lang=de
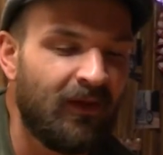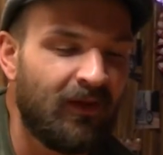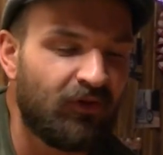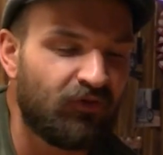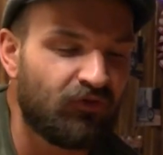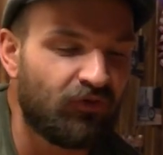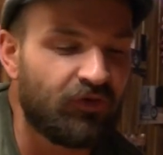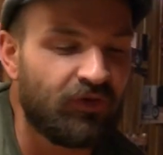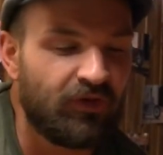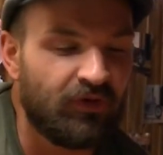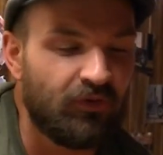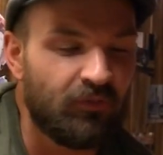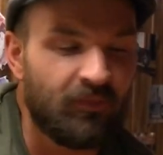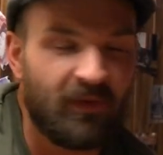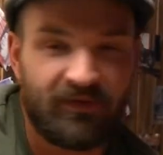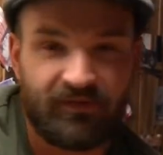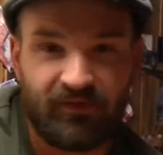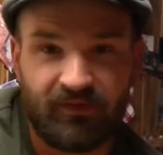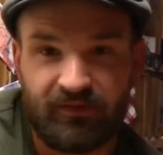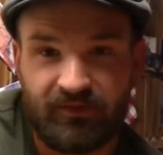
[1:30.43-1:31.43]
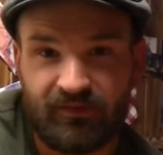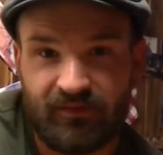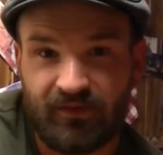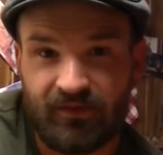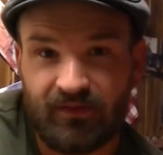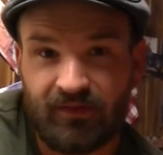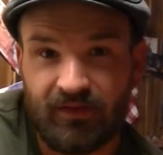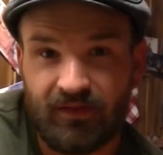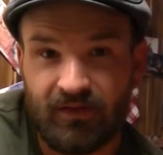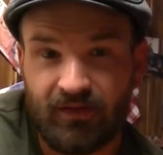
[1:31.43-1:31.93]
Schon die Nummer
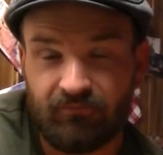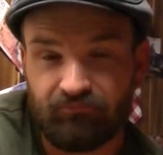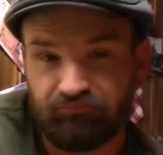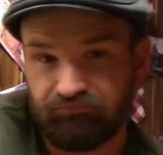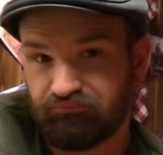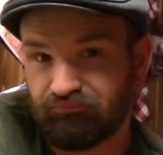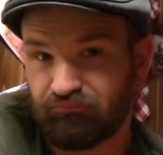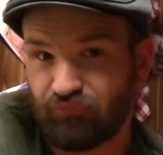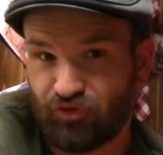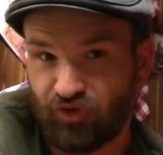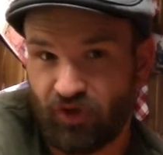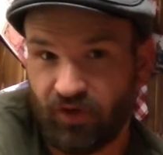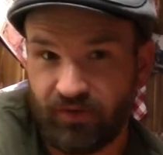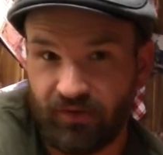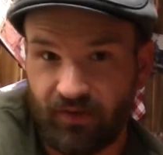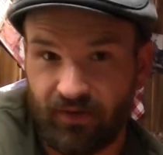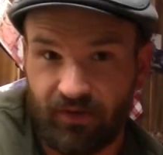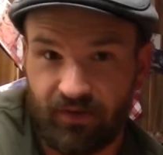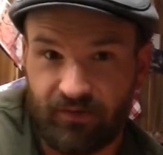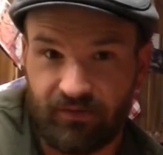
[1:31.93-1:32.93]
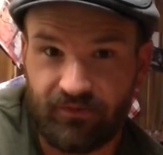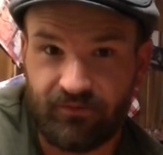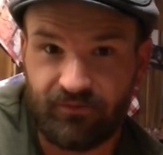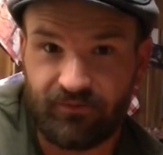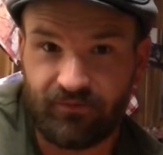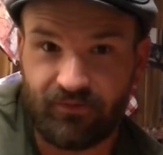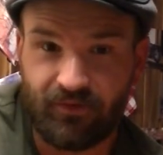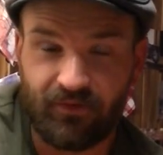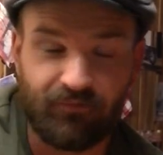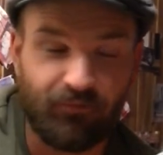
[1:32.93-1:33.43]
16 hier scheint
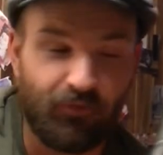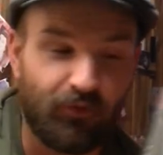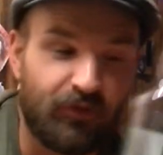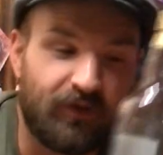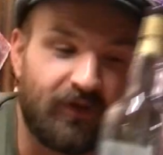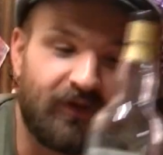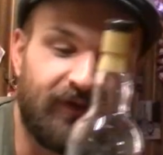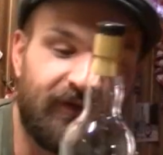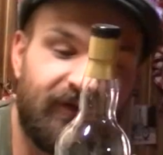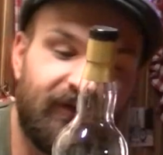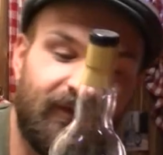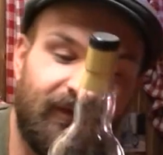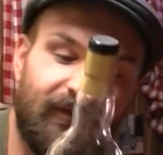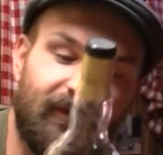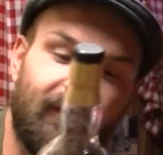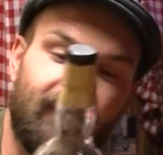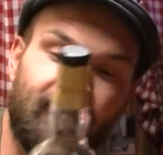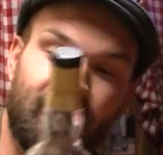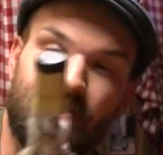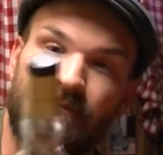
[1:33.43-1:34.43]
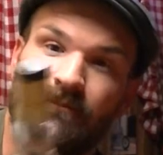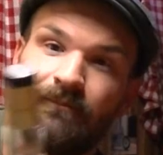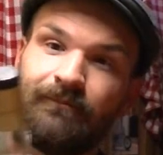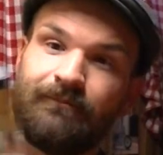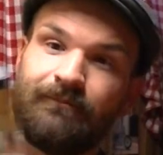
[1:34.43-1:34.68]
relativ erfolgreich zu sein.